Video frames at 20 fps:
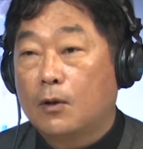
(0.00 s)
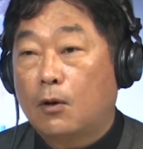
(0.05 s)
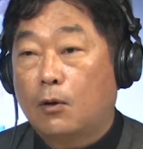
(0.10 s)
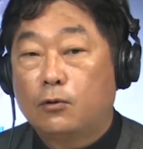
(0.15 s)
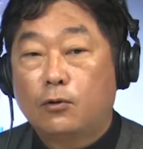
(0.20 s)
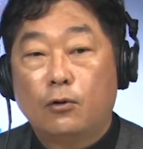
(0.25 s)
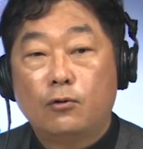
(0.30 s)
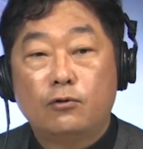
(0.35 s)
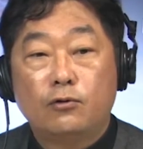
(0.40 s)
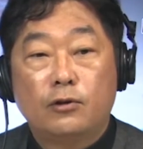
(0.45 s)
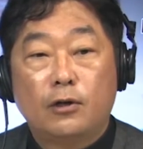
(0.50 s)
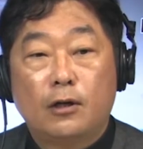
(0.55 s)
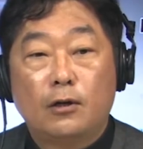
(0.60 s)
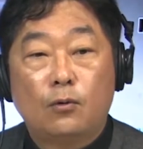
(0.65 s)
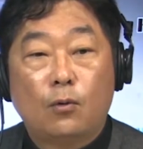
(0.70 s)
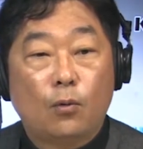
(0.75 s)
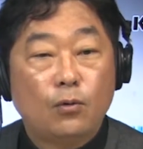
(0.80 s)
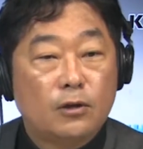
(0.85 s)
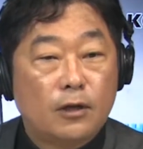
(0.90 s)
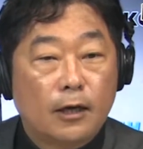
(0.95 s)
어떤 주제는
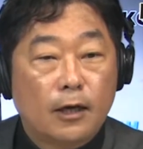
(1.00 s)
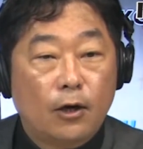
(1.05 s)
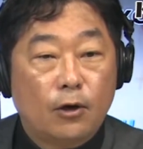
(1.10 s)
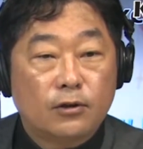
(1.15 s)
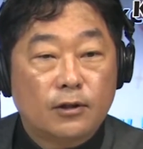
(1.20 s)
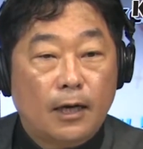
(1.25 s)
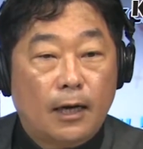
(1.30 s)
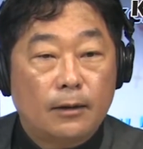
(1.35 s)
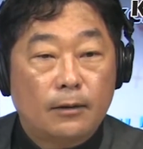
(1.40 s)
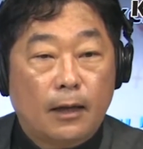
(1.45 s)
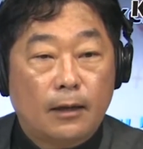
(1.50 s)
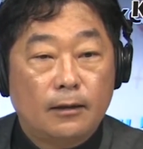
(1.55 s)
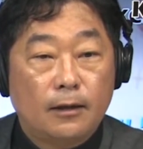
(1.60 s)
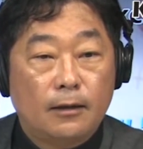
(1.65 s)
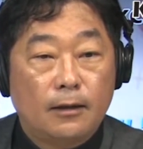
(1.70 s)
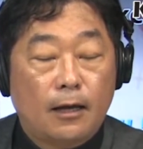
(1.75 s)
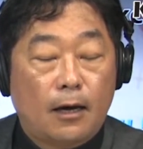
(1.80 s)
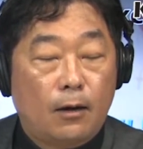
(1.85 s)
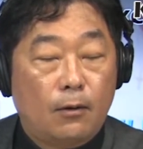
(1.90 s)
논쟁의 여지가 안 된다.